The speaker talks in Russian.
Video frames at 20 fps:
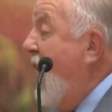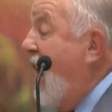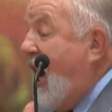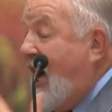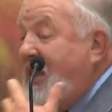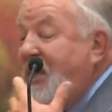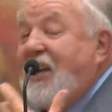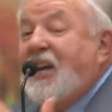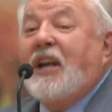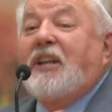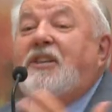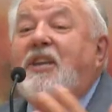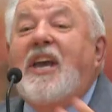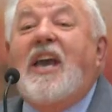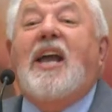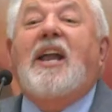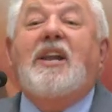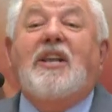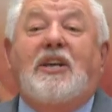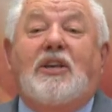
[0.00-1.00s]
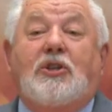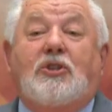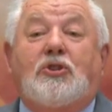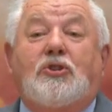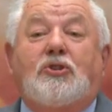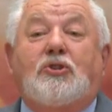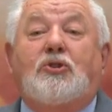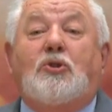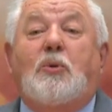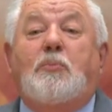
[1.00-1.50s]
Они хотели,
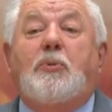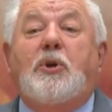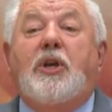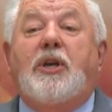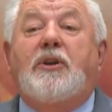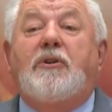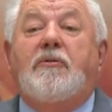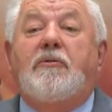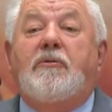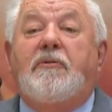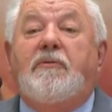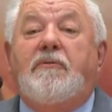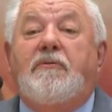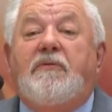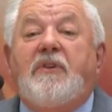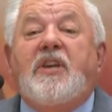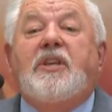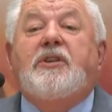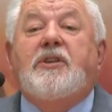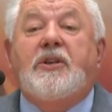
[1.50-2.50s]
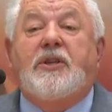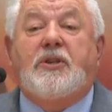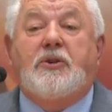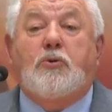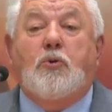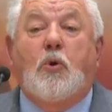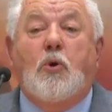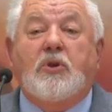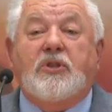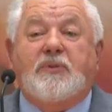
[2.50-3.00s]
чтобы видеть
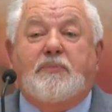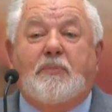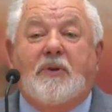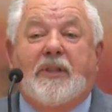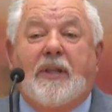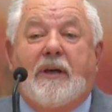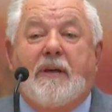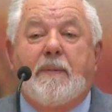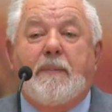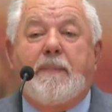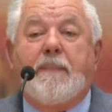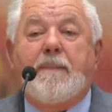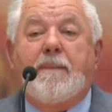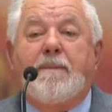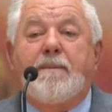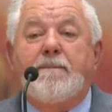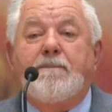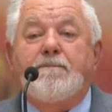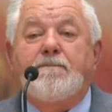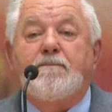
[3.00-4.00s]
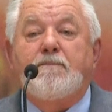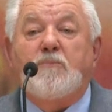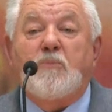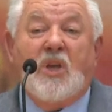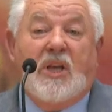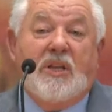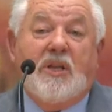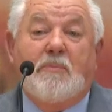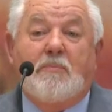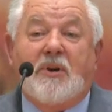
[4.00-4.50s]
Господа, и
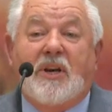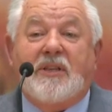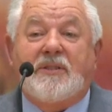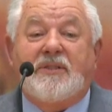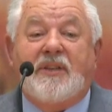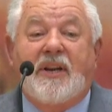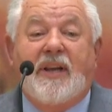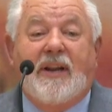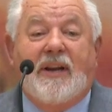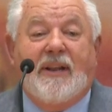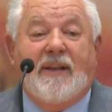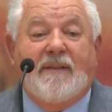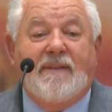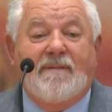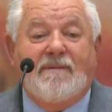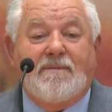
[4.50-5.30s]
они прозрели.